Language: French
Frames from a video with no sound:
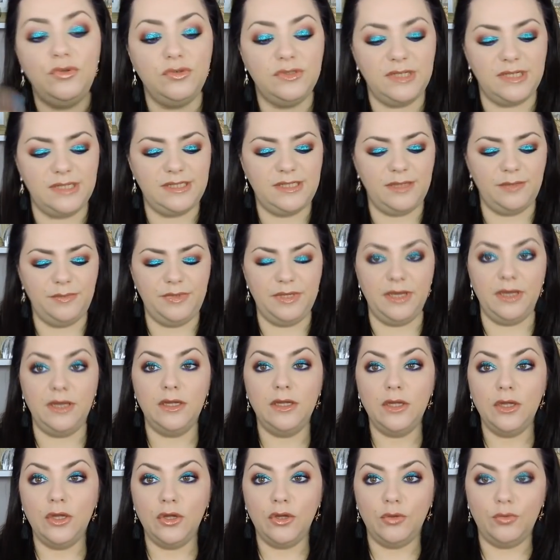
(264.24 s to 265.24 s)
Donc ça, c'est bien
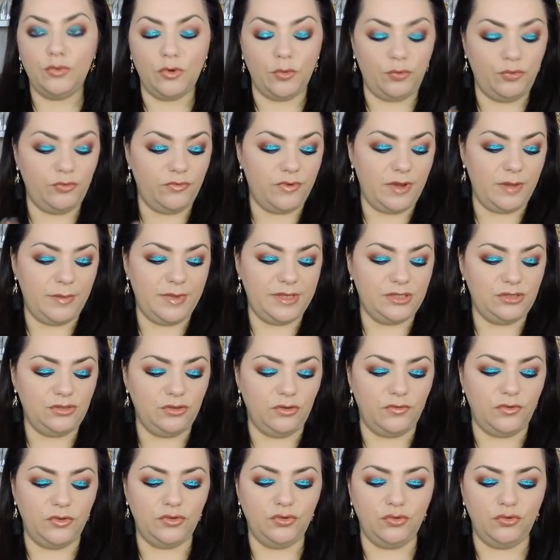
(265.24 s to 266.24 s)
pour pouvoir mettre
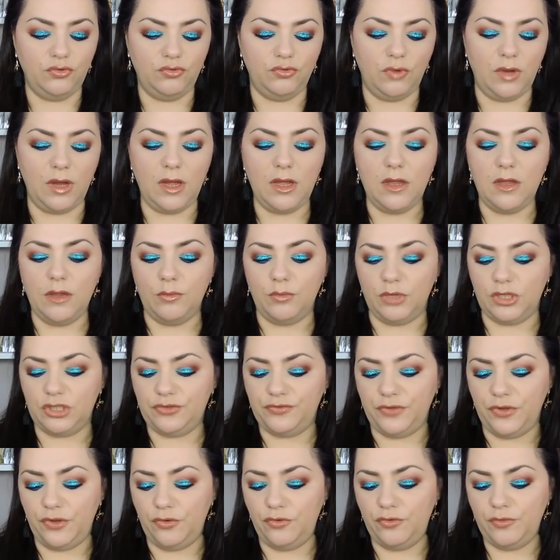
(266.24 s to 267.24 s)
sur votre doigt. Moi, je
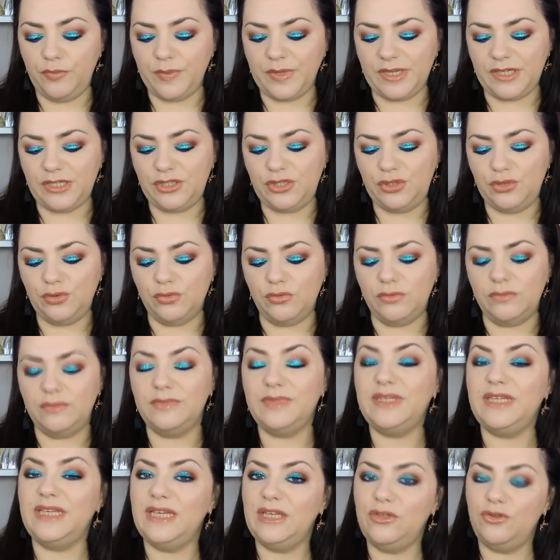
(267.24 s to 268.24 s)
fais une pression
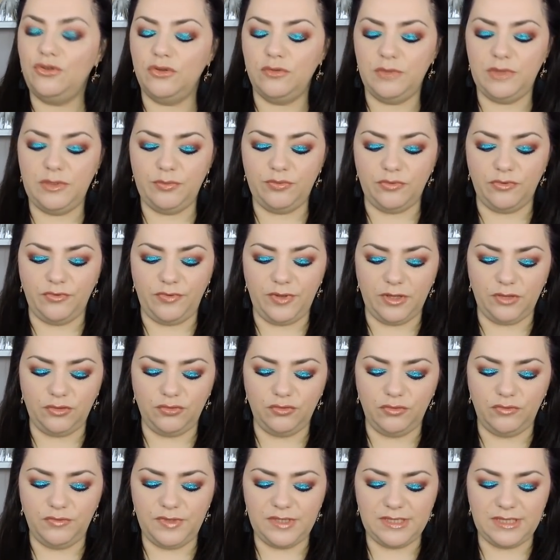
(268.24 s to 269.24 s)
et demi pour faire
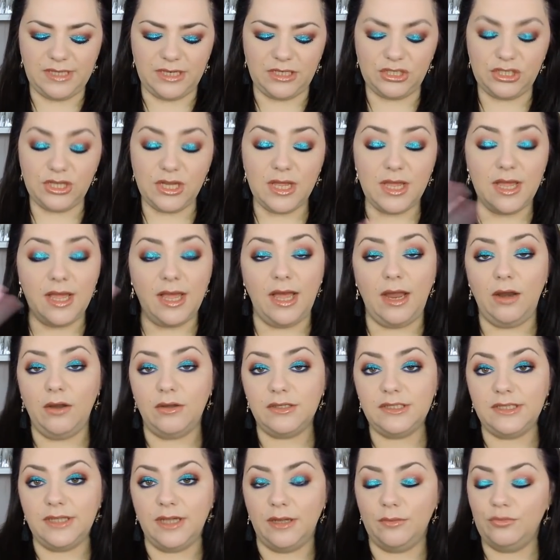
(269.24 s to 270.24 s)
tout le visage.
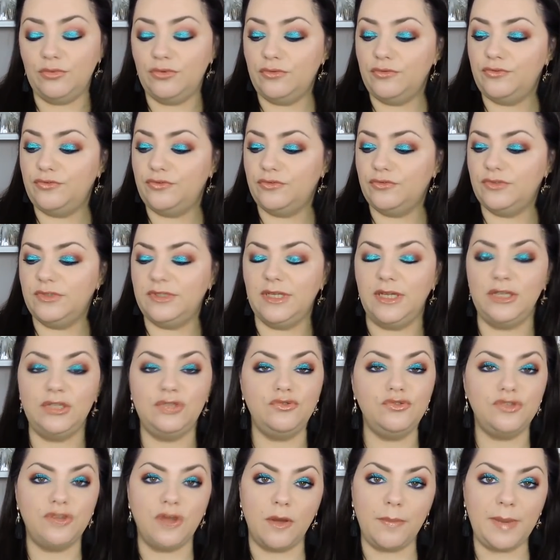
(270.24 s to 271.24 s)
Alors, c'est un bon fond de teint. Je
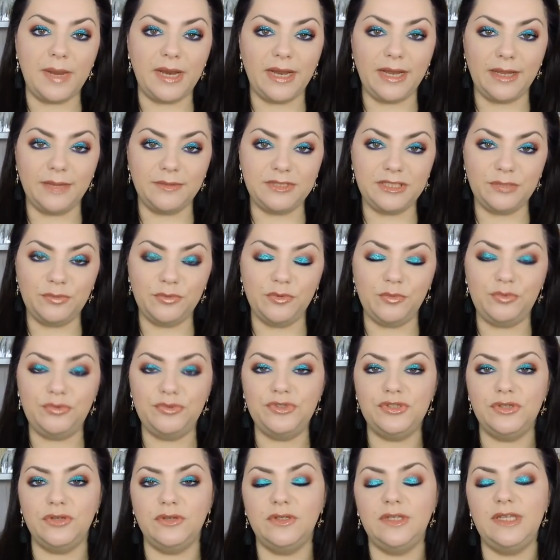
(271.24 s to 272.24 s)
vous en reparlerai un petit peu
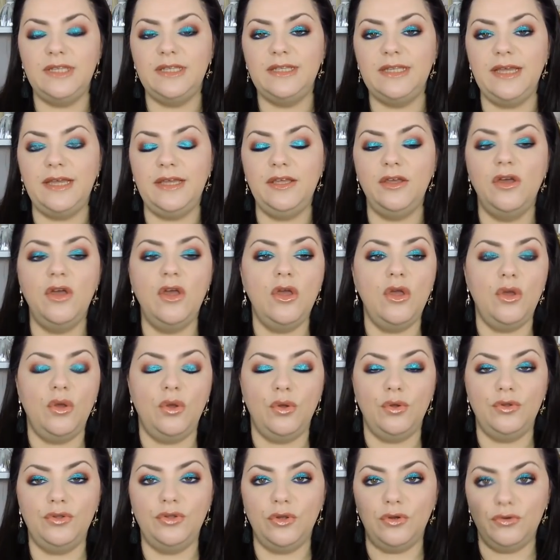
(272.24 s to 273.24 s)
plus en détail
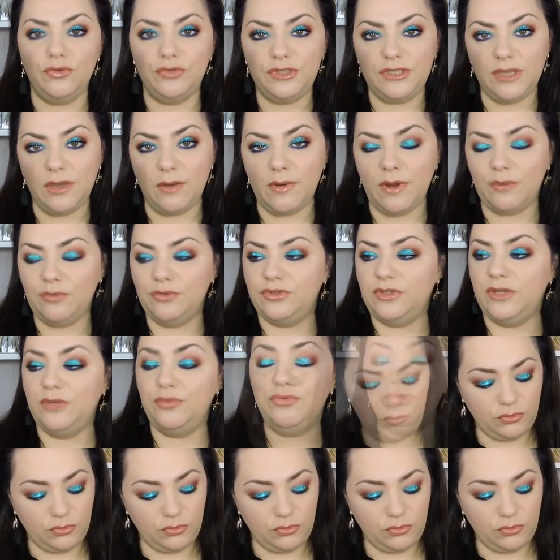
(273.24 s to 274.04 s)
euh, dans le tiroir beauté.